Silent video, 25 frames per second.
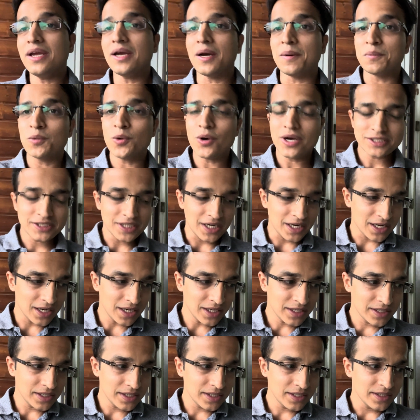हमको ऐसा लगा
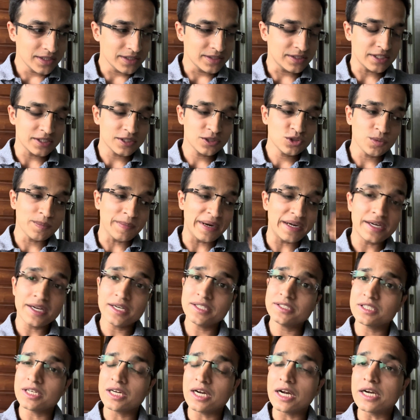कि जैसे जो
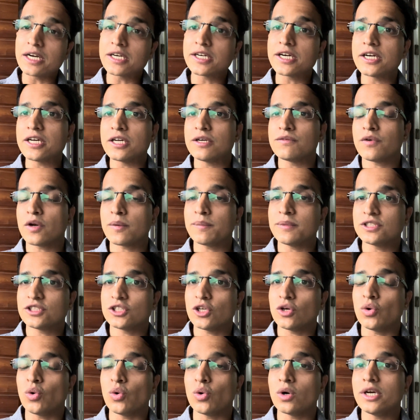मैट्रिक्स रिलेटेड
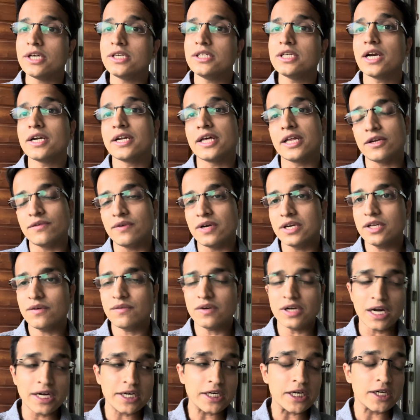इन्फॉर्मेशन हो गई या डेरिवेटिव
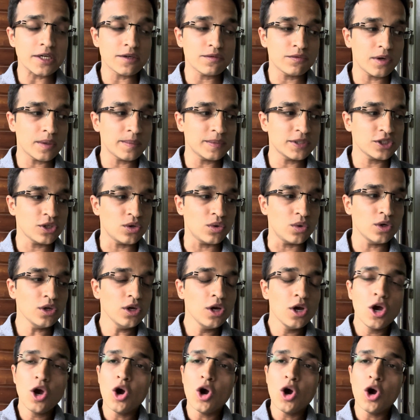रिलेटेड इन्फॉर्मेशन हो गई